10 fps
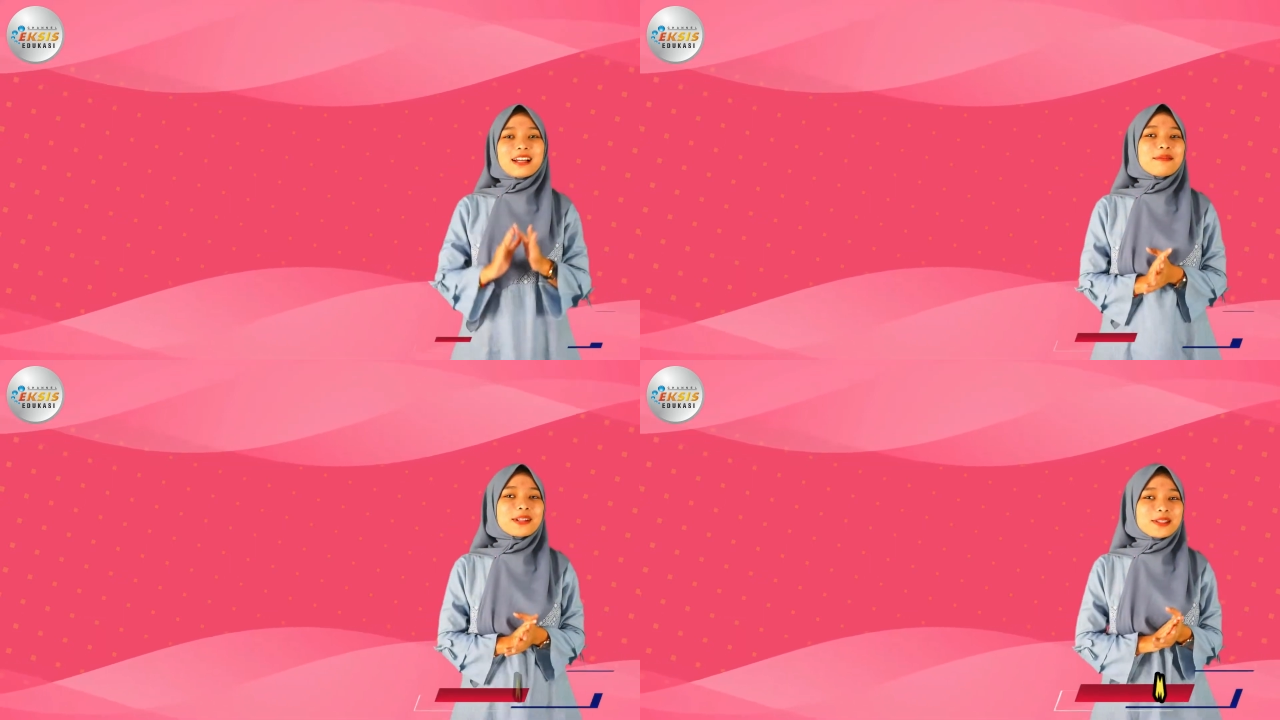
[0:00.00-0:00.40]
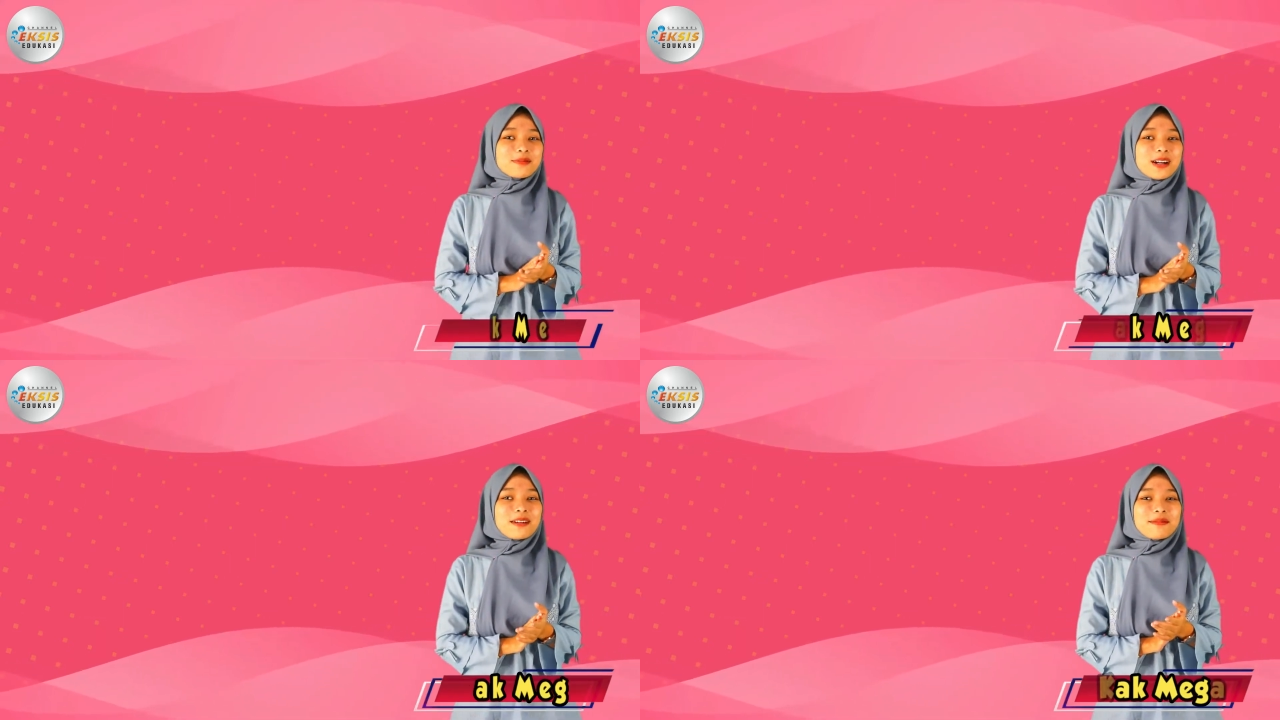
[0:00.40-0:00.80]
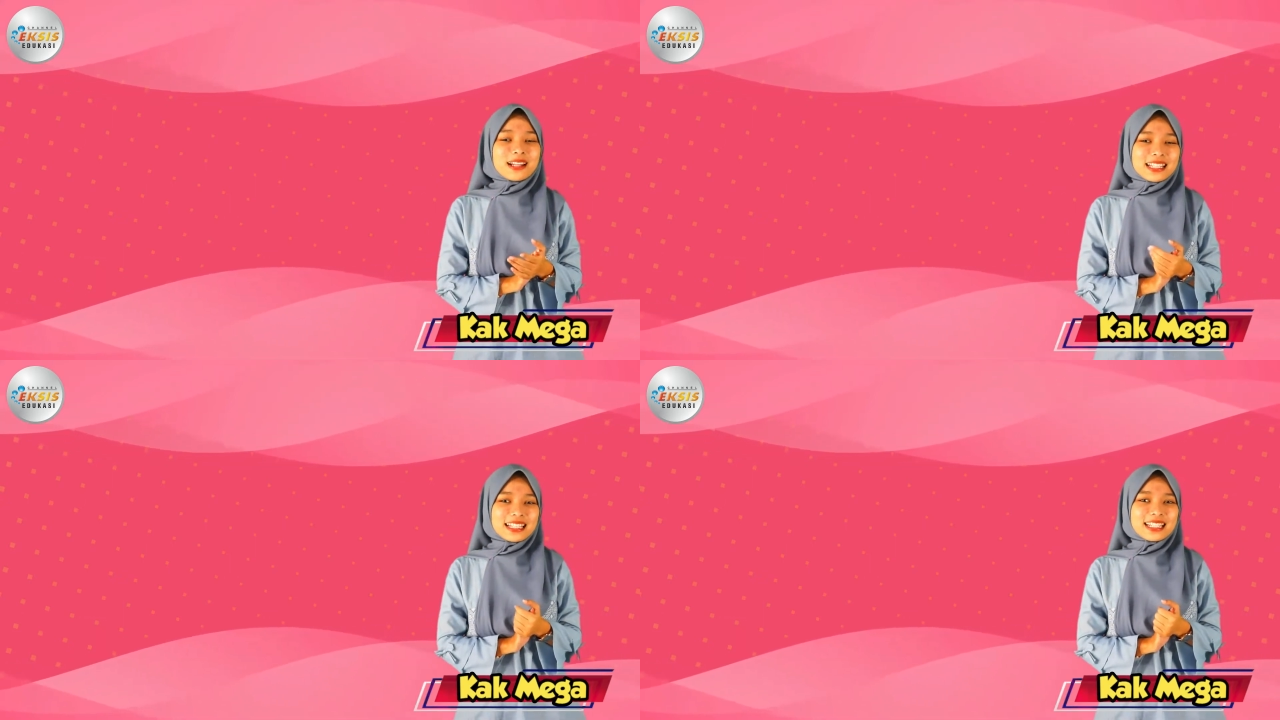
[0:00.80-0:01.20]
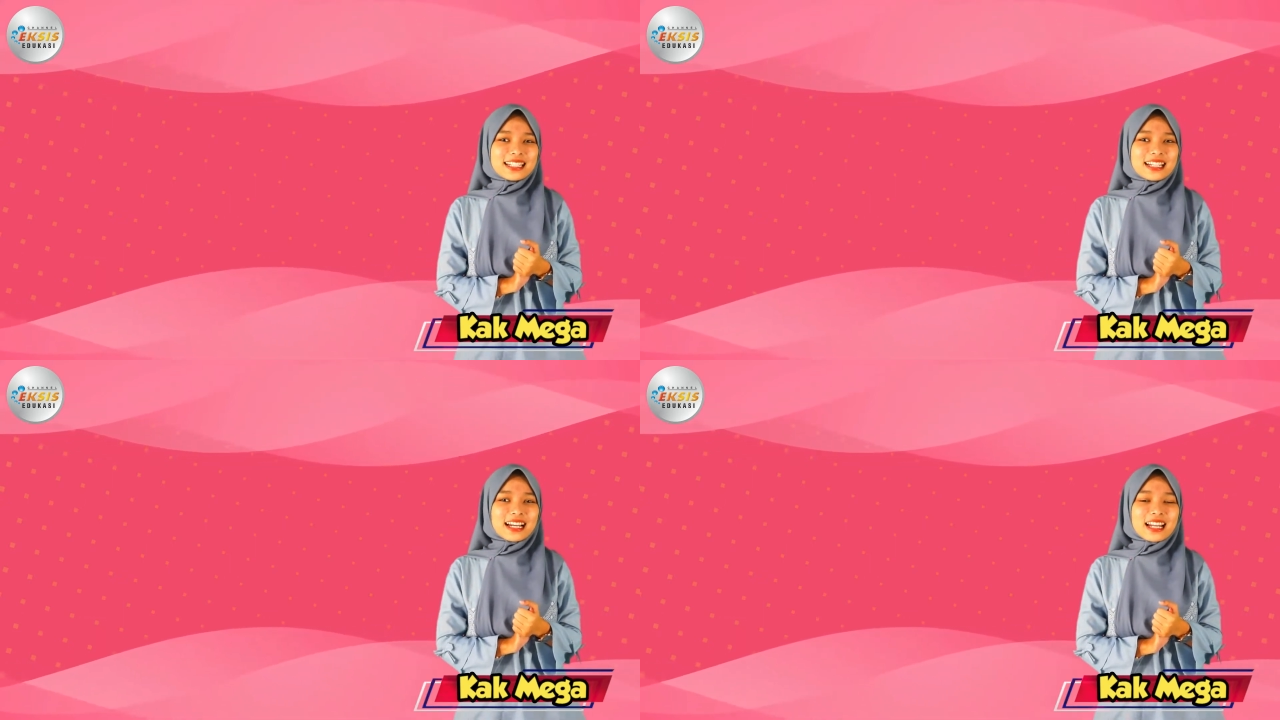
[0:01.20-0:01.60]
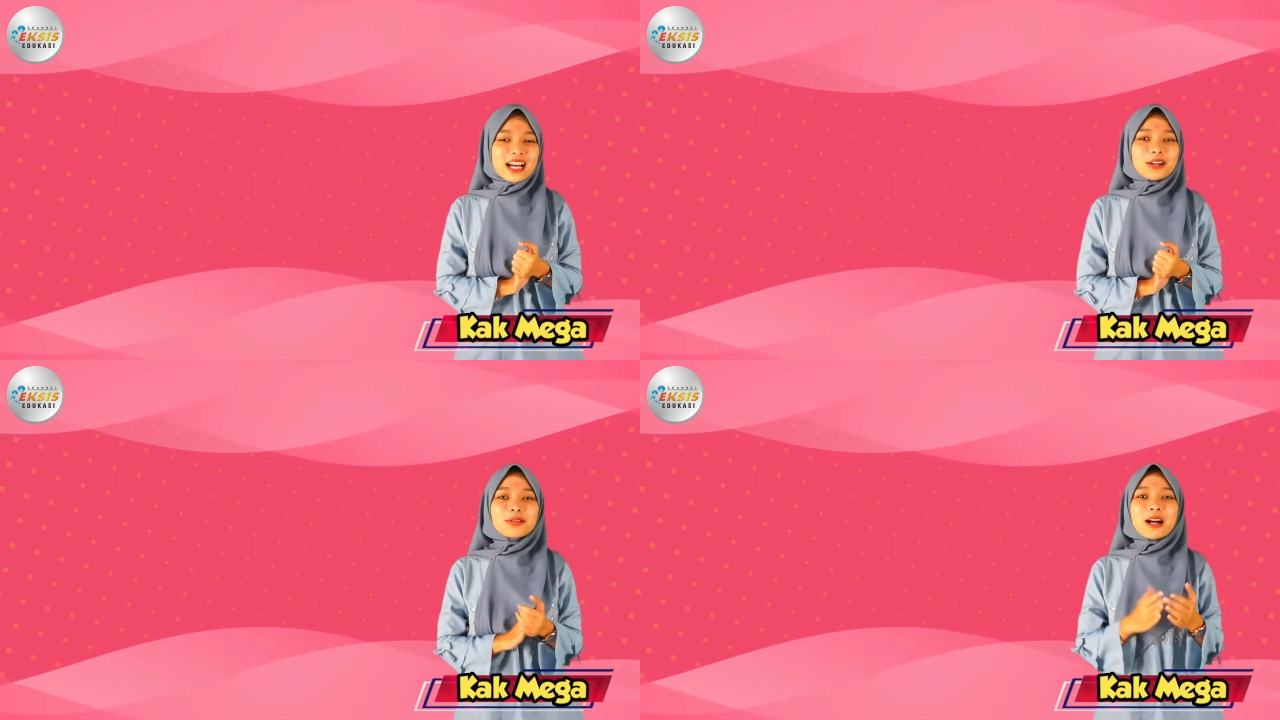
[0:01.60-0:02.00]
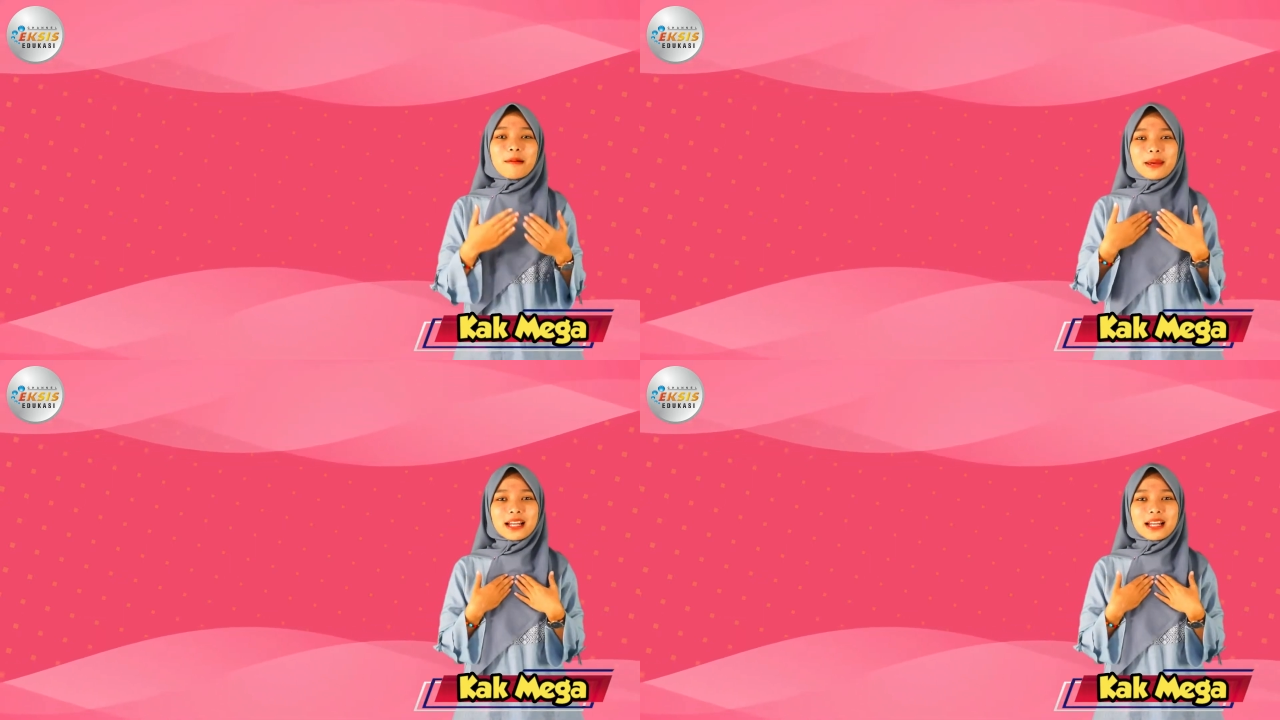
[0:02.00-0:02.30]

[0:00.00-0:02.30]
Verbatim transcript: Berjumpa kembali nih dengan aku Kak